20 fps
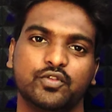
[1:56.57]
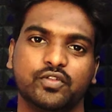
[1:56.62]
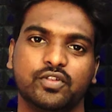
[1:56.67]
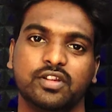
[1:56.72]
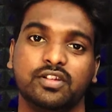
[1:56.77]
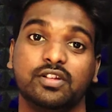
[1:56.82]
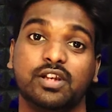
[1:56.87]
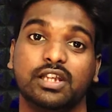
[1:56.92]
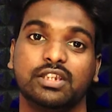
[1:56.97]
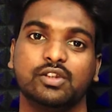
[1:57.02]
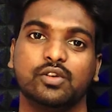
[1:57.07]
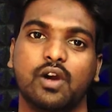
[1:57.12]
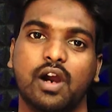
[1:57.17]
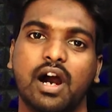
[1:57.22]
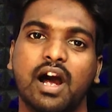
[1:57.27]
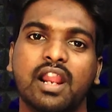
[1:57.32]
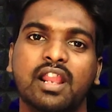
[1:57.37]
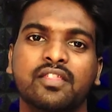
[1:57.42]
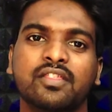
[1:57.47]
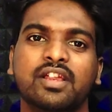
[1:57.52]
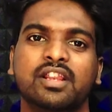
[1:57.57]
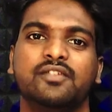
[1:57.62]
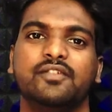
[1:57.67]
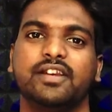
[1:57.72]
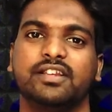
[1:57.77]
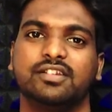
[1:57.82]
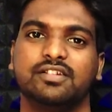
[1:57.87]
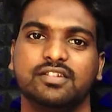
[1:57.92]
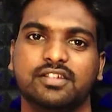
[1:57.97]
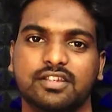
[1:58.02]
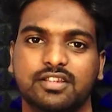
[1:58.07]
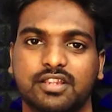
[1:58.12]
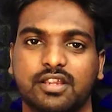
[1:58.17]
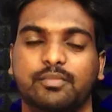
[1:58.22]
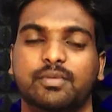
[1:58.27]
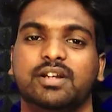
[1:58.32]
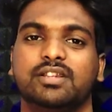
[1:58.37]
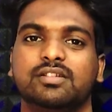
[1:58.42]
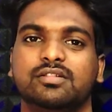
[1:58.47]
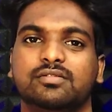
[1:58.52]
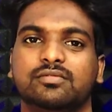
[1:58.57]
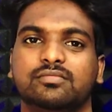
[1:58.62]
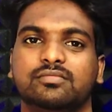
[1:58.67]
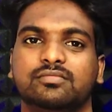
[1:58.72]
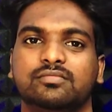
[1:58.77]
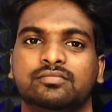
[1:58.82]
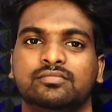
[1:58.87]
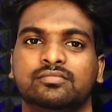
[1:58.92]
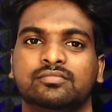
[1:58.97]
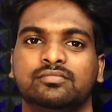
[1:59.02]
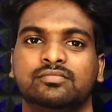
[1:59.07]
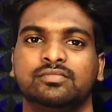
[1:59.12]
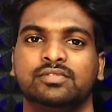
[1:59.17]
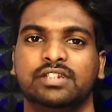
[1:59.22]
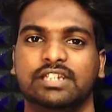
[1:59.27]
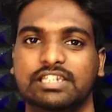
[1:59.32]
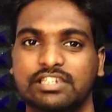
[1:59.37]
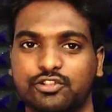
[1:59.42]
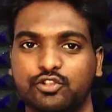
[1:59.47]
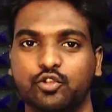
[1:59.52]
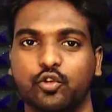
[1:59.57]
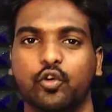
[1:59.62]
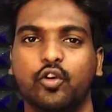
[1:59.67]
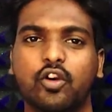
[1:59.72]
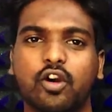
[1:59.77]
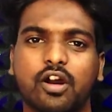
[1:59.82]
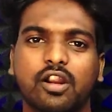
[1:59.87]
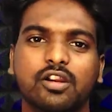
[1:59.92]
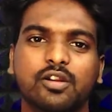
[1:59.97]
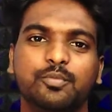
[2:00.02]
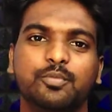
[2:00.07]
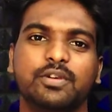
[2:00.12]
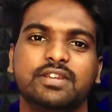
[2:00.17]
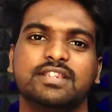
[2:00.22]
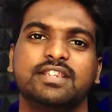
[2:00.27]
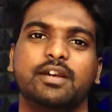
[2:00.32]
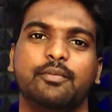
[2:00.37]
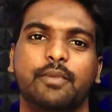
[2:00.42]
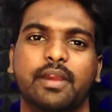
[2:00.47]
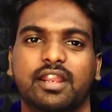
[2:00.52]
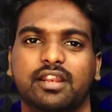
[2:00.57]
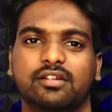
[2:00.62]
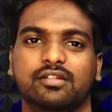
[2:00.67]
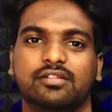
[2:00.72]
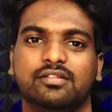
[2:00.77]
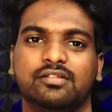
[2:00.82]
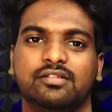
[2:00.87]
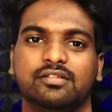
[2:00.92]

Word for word: వస్తున్నందుకు అందరూ ఆనందాన్ని వ్యక్తం చేస్తే మాత్రం ఈ సో కాల్డ్ పిజ్జా మ్యాన్